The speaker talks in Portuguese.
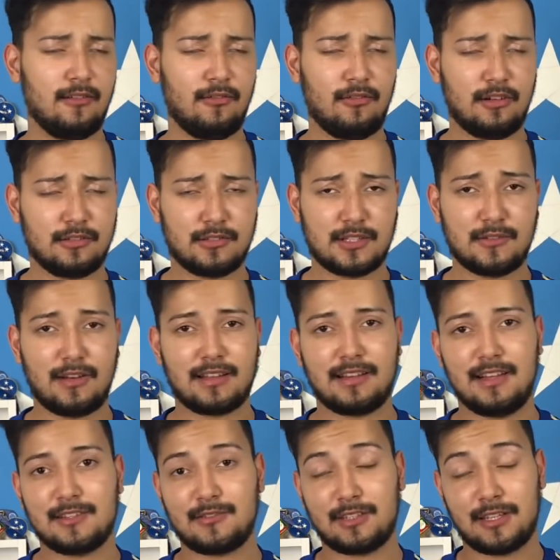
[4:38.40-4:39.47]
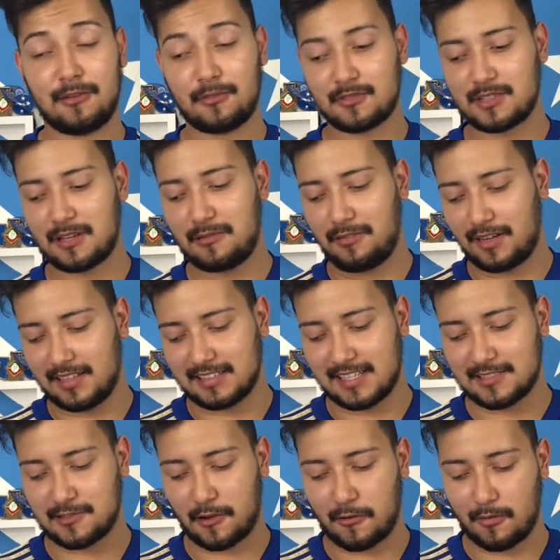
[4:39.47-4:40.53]
a torcida do Atlético até o Cruzeiro fala, né,
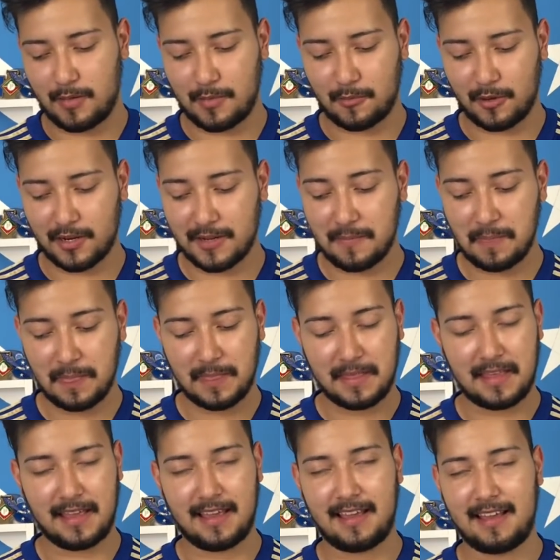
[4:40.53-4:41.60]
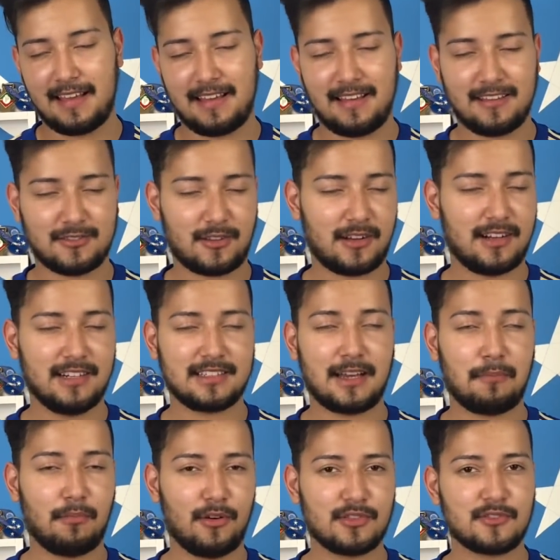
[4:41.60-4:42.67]
só comemora, é, só canta
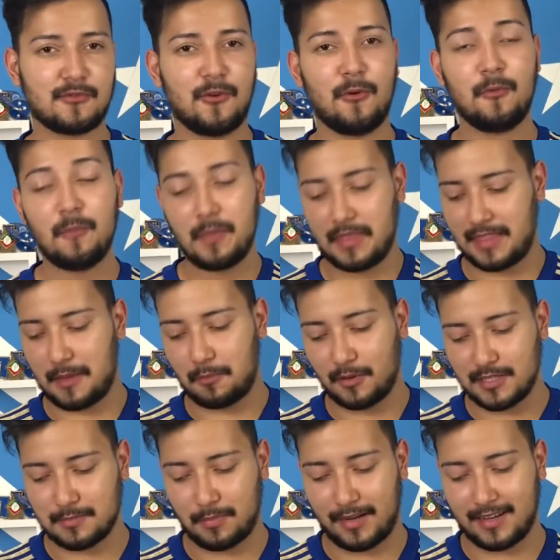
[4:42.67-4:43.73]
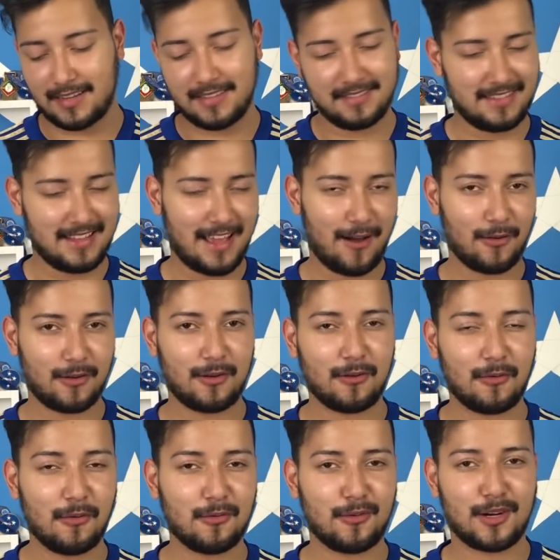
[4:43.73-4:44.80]
após o gol, depois para, é algo que eu
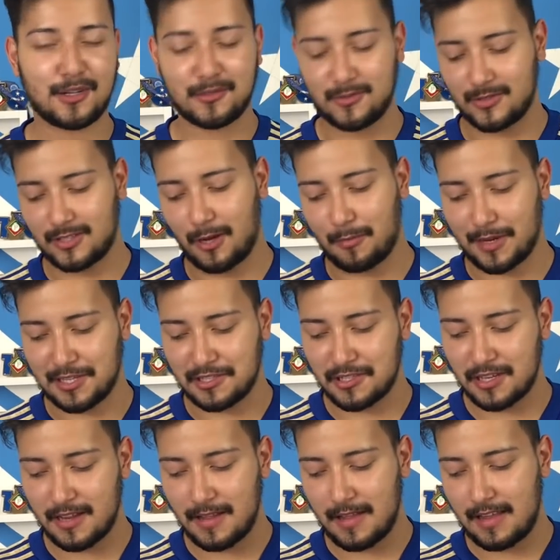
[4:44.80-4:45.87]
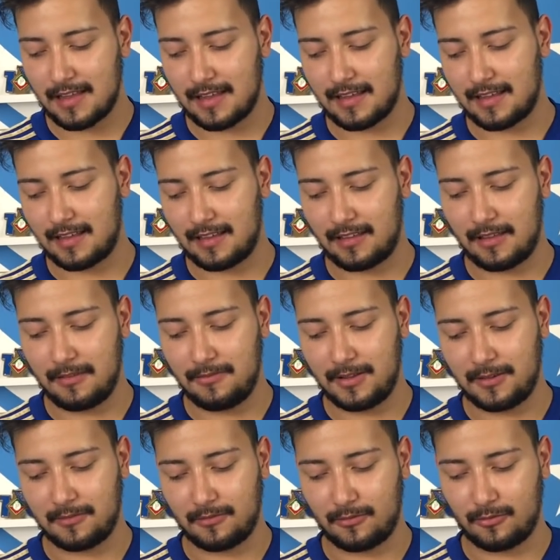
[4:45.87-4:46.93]
concordo totalmente. É,
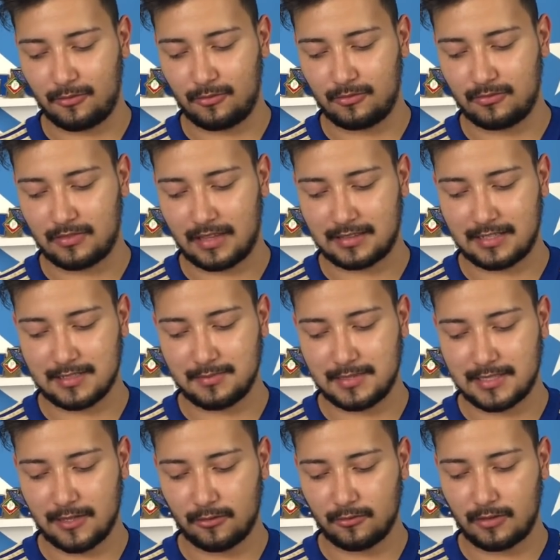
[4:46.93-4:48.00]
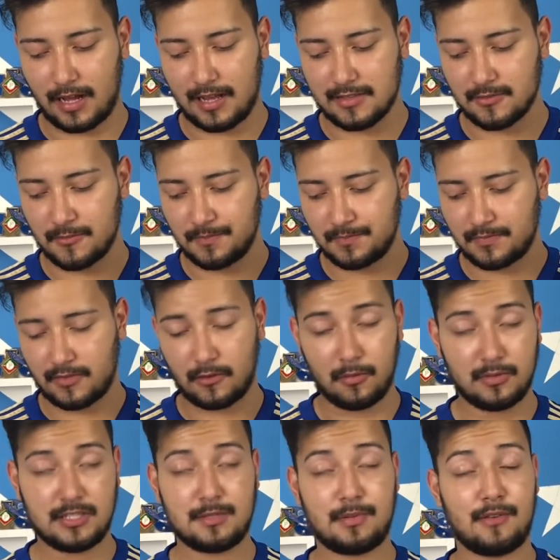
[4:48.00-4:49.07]
enfim, o, na transmissão, no caso,
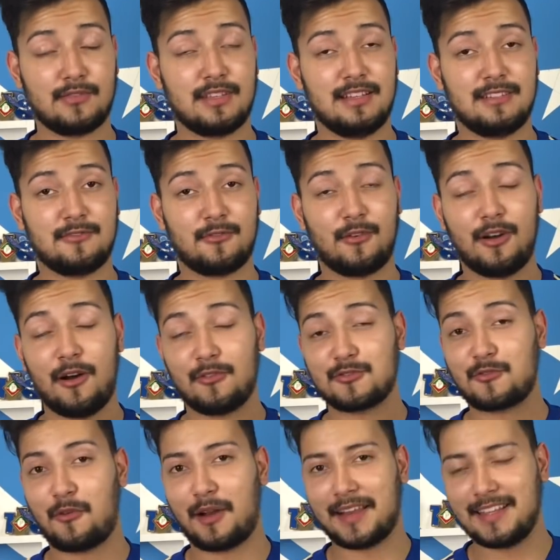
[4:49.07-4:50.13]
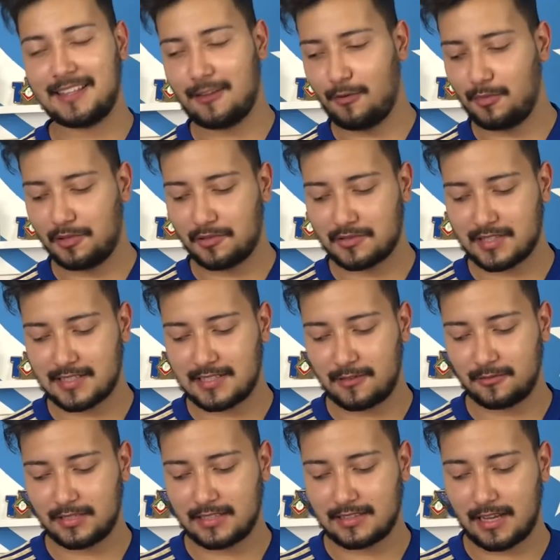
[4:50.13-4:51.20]
como eu disse para vocês, ocorreu aos 41 minutos da
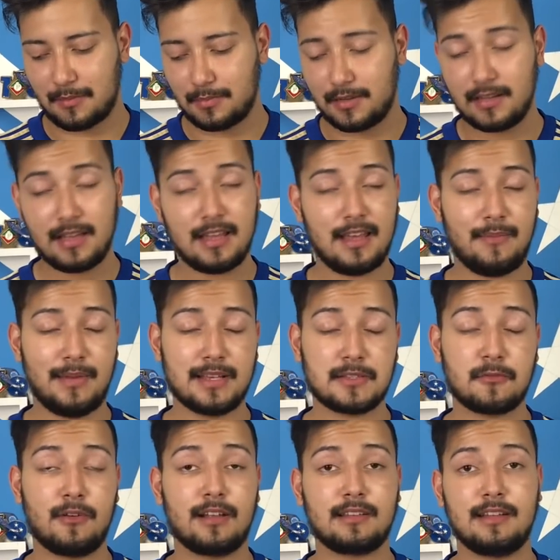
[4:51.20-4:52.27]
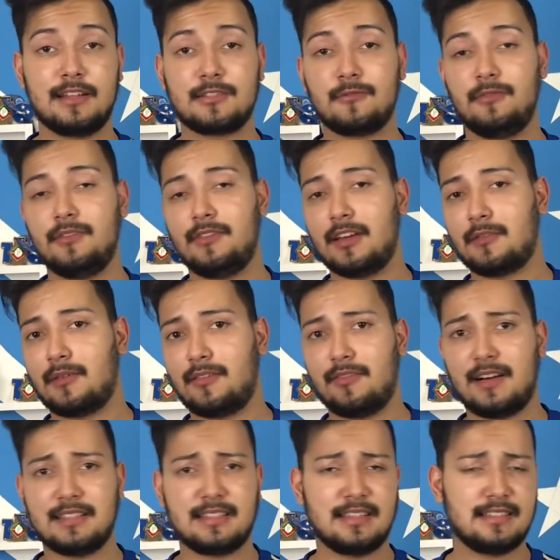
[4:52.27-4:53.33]
segunda etapa, e mesmo com o Atlético vivendo uma
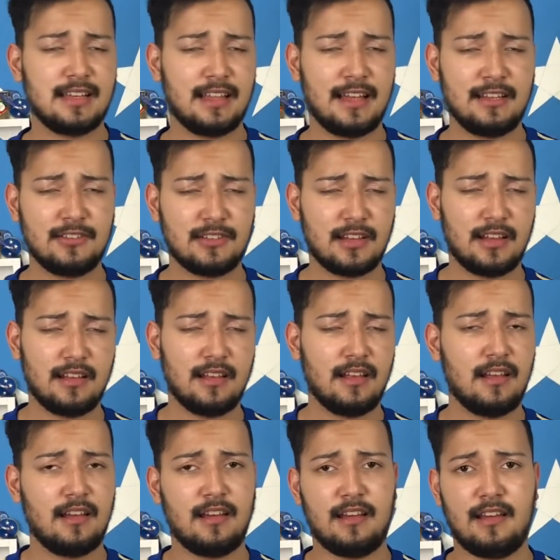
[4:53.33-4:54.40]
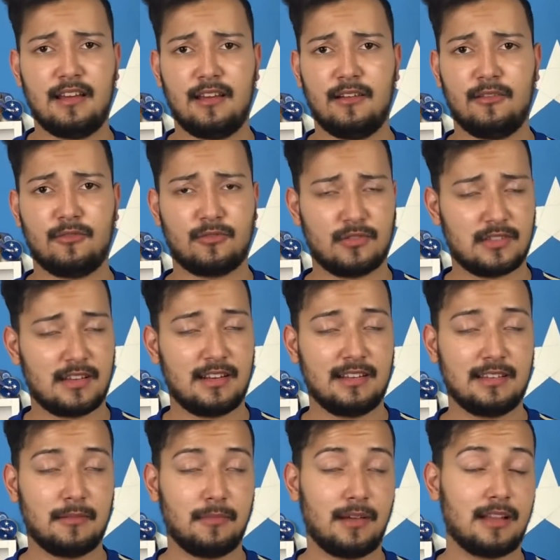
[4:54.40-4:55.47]
fase excelente, né? É, o Cruzeiro
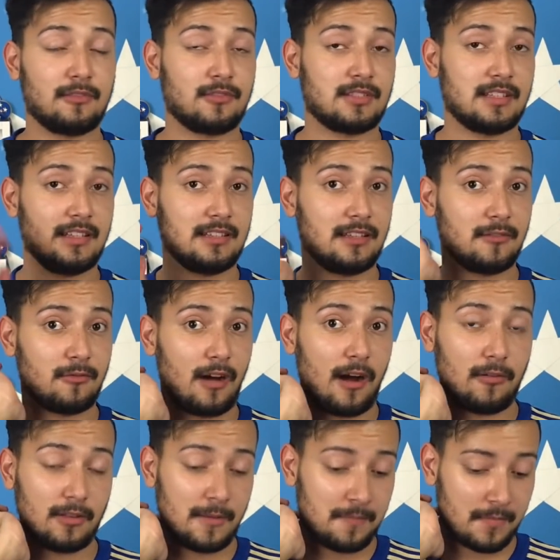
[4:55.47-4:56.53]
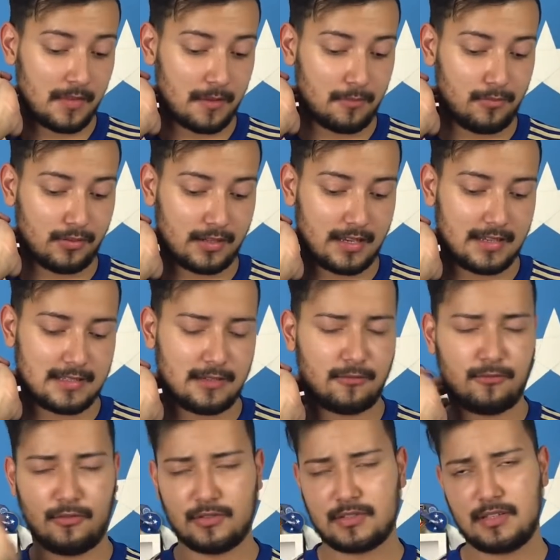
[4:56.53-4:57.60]
ainda, a torcida dando aula, porque se não
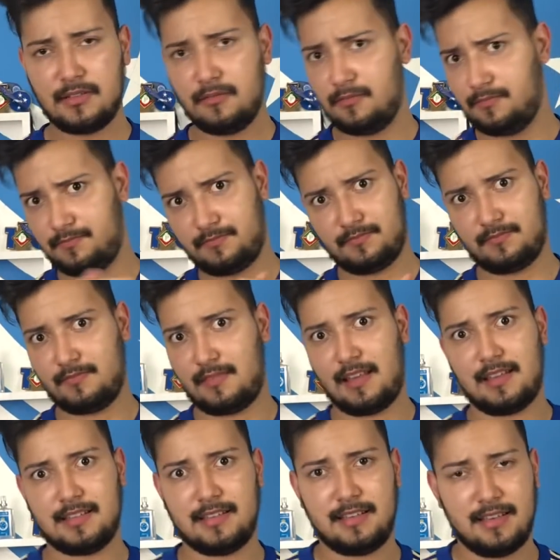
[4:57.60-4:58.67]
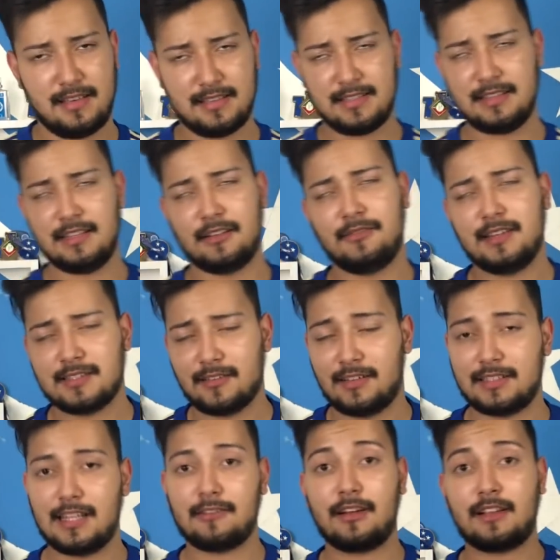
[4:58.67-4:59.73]
fosse né, esse, essa intervenção até do